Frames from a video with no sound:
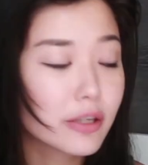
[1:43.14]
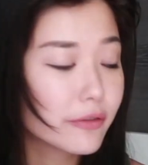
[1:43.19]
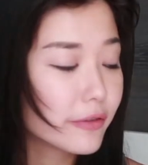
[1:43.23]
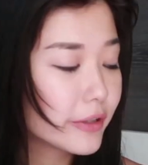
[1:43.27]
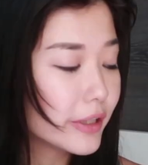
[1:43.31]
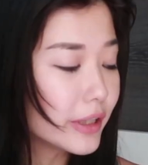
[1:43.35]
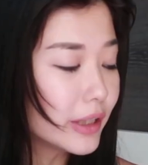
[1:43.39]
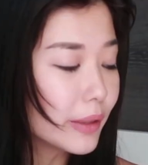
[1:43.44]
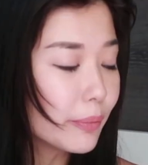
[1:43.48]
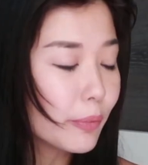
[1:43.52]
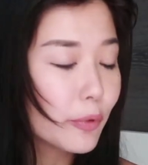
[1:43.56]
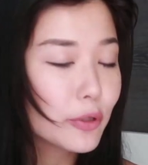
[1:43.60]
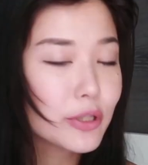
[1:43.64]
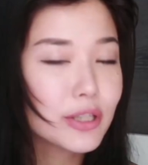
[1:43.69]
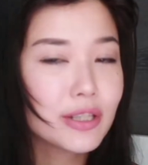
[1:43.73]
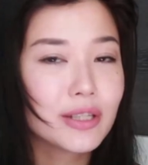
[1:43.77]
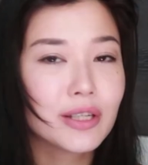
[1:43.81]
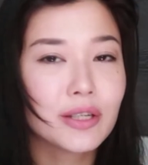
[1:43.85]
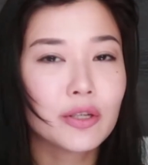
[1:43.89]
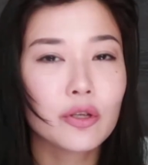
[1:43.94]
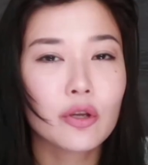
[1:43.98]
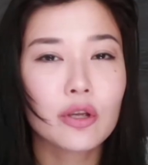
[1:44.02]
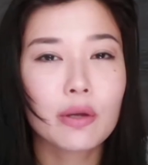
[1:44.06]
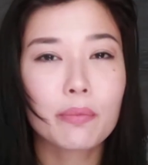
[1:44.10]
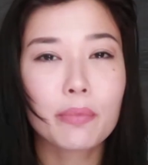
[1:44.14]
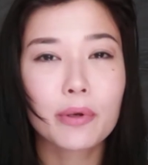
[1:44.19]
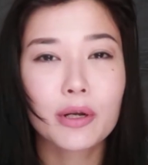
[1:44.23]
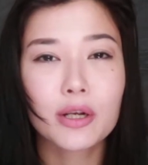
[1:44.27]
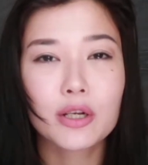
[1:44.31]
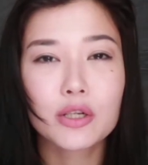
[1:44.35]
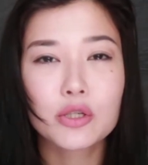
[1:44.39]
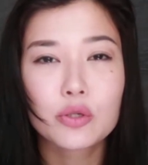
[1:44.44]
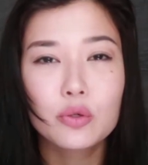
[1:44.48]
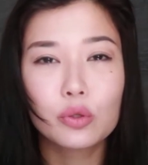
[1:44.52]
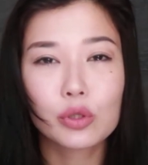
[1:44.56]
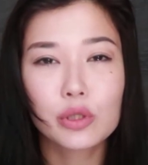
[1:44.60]
говорила, после нее я
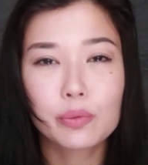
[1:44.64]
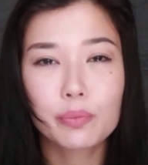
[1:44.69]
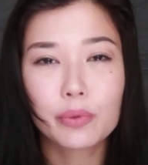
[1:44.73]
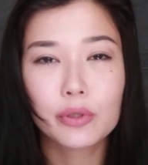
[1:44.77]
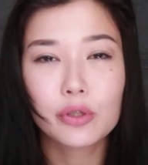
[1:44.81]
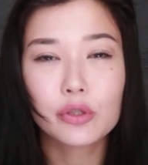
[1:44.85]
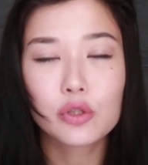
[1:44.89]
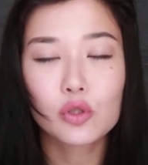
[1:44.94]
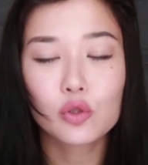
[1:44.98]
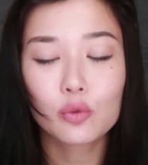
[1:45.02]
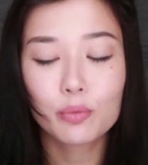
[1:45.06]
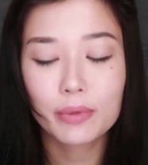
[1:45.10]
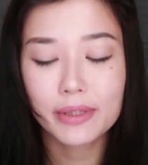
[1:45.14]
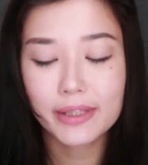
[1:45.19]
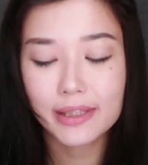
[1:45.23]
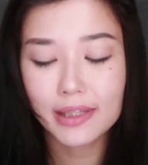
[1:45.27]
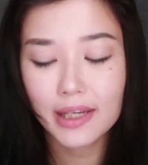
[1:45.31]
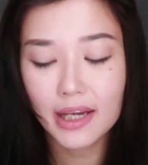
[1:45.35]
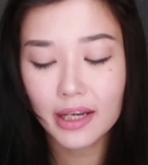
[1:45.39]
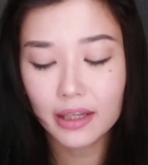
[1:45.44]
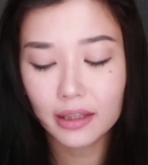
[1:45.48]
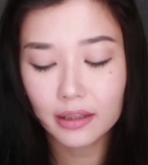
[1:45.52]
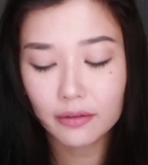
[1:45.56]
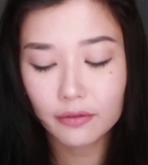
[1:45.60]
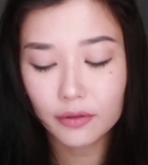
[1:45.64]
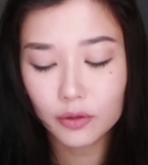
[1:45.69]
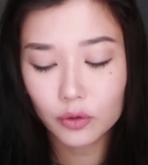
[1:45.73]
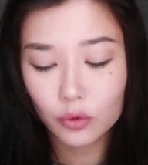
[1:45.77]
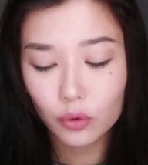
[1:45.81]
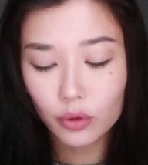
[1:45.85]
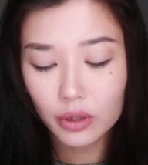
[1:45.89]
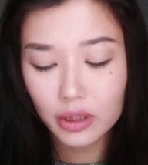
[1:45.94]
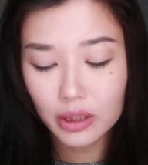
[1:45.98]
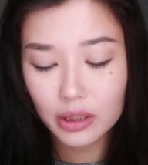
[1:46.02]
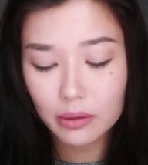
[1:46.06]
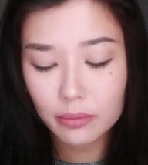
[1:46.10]
прохожусь по лицу мицеллярной
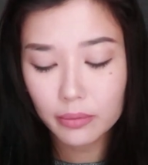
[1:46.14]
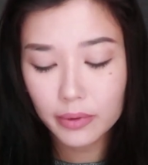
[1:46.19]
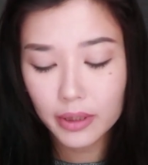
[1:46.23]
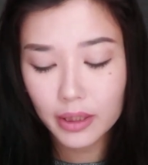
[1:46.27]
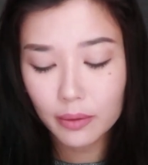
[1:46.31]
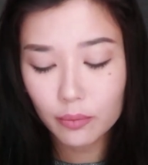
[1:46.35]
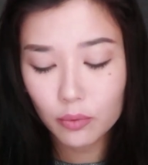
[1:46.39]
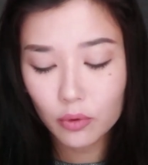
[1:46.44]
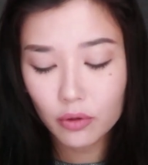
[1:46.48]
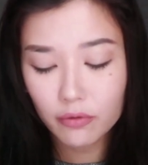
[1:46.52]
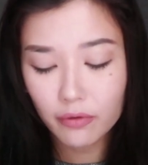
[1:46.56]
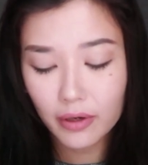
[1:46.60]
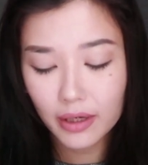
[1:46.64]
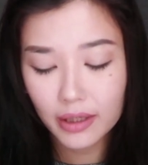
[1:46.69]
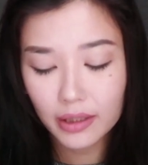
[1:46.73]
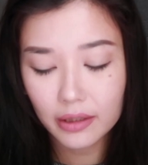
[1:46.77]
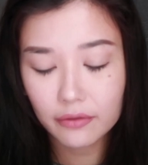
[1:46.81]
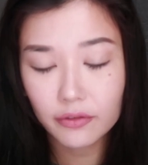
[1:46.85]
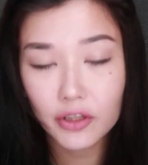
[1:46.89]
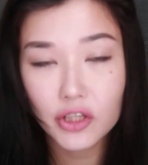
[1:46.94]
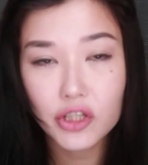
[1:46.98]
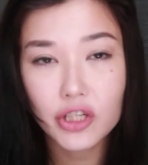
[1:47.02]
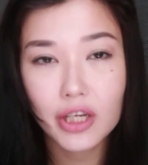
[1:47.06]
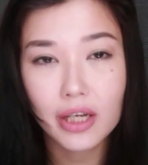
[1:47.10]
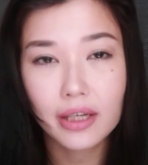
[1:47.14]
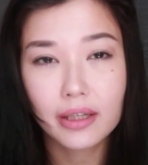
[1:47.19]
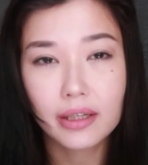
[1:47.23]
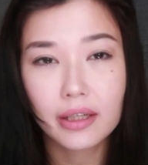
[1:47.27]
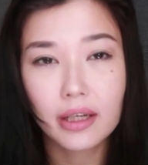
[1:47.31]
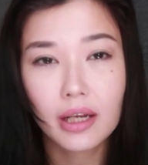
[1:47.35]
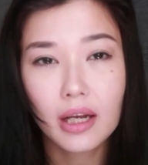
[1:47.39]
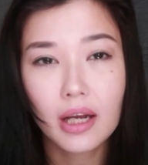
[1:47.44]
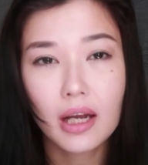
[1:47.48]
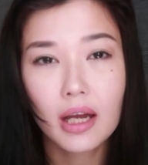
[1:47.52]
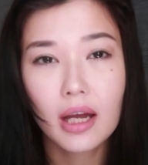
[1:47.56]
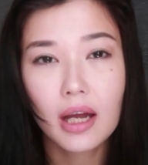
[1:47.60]
водой, и мне буквально в
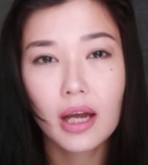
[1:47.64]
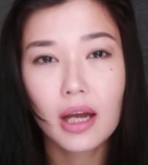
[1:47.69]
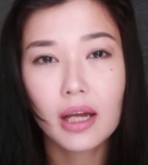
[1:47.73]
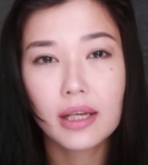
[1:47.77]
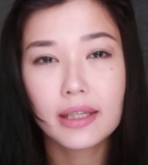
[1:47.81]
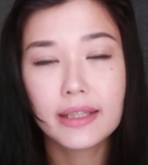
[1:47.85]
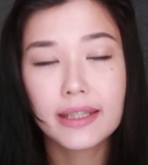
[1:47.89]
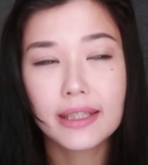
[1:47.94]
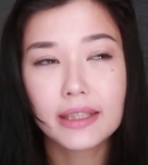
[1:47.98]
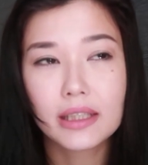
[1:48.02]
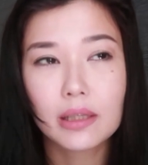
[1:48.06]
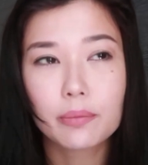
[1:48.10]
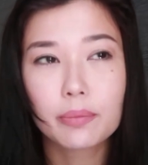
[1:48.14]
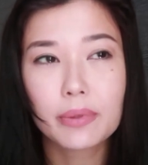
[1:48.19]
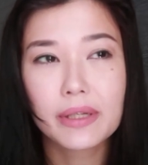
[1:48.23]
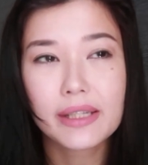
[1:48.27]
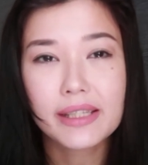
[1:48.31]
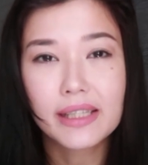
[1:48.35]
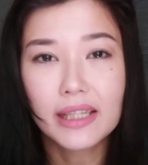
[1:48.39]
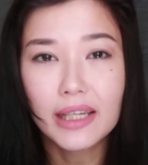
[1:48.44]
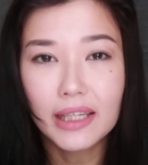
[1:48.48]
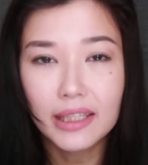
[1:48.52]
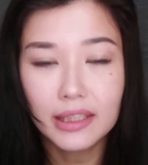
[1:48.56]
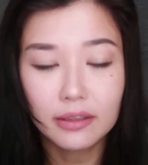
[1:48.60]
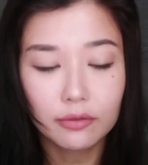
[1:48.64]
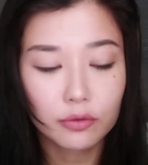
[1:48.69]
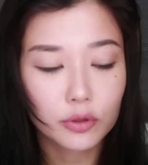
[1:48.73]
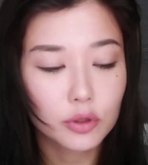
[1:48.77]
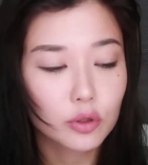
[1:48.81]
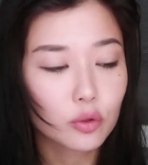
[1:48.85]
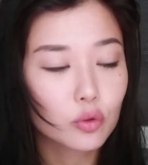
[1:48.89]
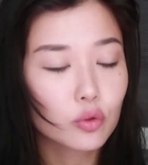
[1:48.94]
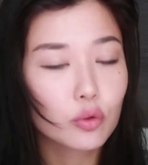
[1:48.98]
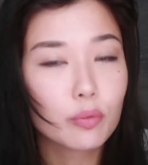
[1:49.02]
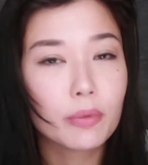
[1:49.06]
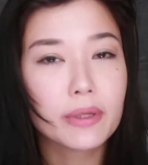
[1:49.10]
начале лета прислали
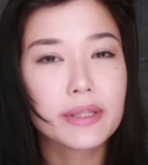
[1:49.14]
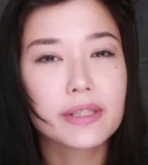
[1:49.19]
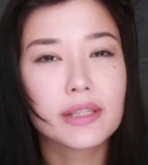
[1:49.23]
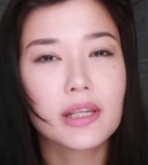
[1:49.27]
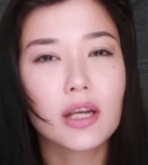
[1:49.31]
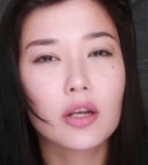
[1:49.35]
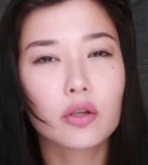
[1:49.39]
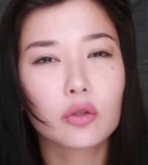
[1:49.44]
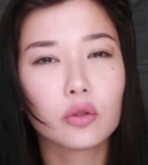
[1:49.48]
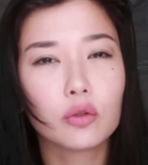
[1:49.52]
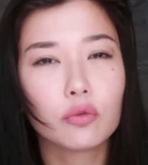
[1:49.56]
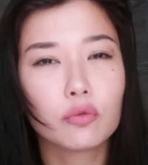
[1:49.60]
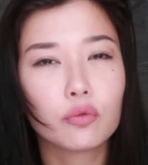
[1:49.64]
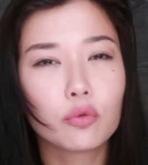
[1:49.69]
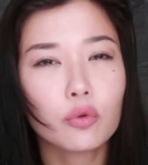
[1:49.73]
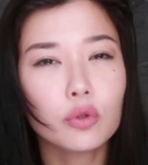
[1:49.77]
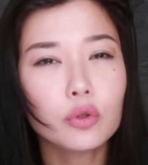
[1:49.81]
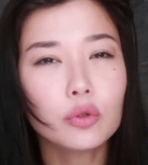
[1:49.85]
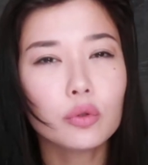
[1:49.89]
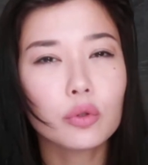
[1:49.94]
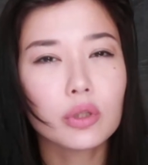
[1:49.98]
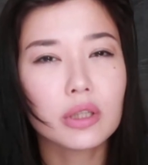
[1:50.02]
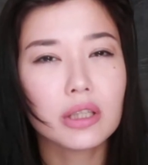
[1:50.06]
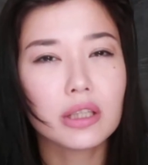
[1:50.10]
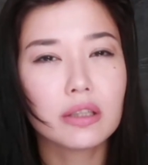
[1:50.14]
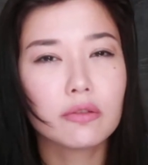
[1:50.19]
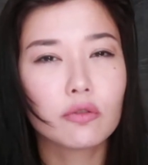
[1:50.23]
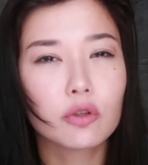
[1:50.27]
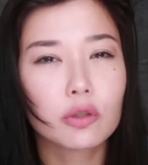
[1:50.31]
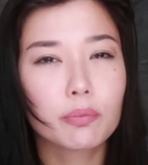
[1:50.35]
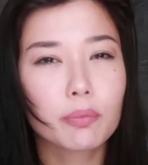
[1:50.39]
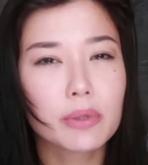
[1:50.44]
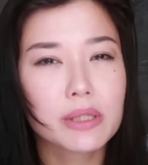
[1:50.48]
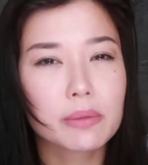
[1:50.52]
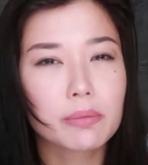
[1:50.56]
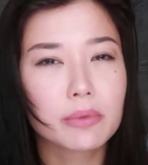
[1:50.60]
вот такую мицеллярную воду, и
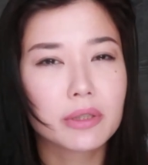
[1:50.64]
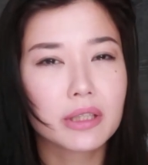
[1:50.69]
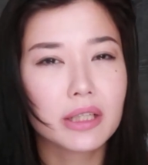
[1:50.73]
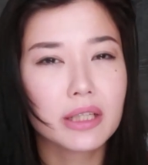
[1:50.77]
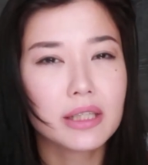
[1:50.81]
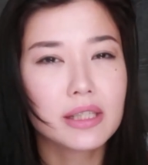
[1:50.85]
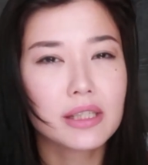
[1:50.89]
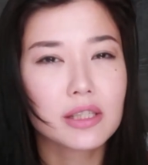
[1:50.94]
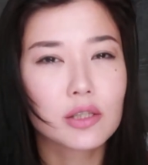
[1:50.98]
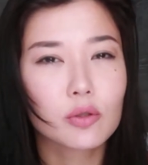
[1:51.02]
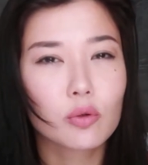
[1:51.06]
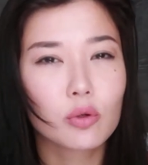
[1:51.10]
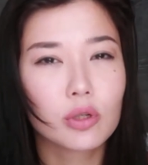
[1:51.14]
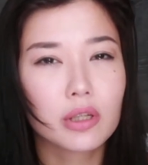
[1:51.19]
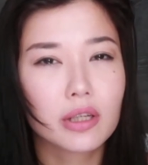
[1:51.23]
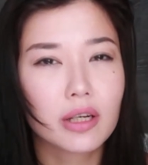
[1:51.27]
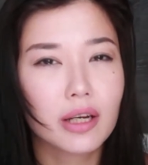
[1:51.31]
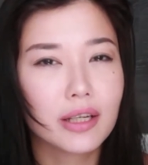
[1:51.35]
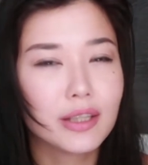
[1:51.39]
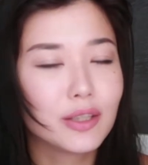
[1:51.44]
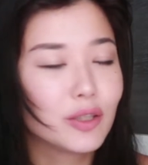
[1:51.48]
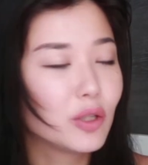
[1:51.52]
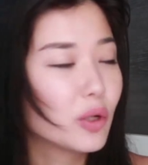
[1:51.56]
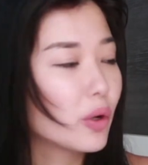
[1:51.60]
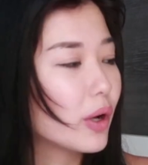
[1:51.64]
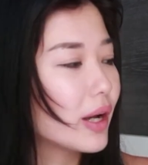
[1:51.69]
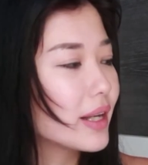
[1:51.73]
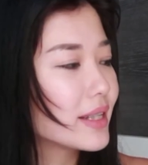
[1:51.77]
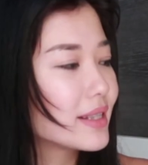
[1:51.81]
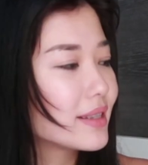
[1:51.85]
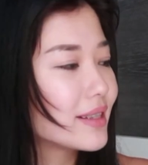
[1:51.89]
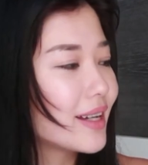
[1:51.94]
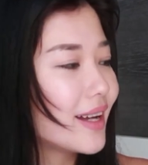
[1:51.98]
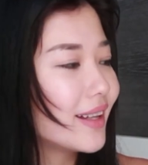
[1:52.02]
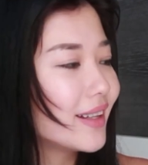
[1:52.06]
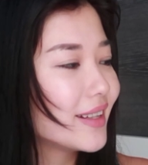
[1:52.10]
вот посмотрите, сколько от нее
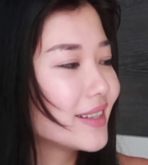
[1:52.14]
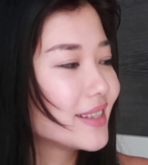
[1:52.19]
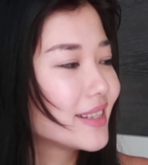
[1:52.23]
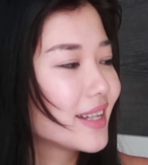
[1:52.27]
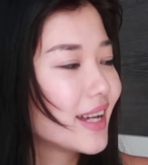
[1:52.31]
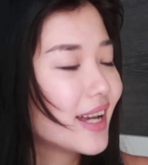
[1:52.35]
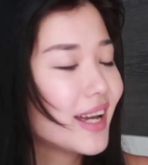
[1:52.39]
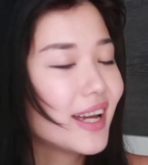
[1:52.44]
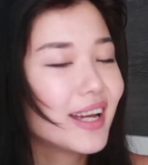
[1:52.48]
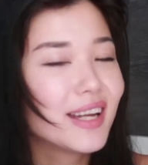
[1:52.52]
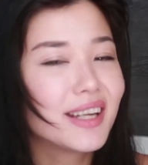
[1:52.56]
осталось.